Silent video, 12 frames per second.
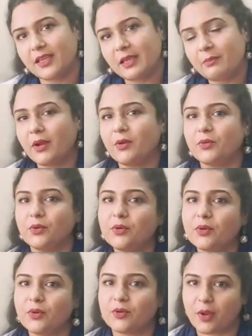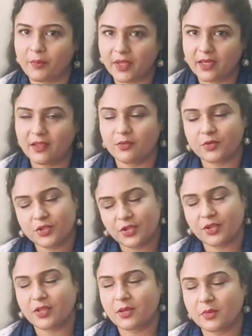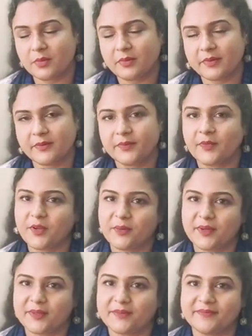কিংবা নতুন কোনো টপিক নিয়ে অবশ্যই কথা বলবেন ধন্যবাদ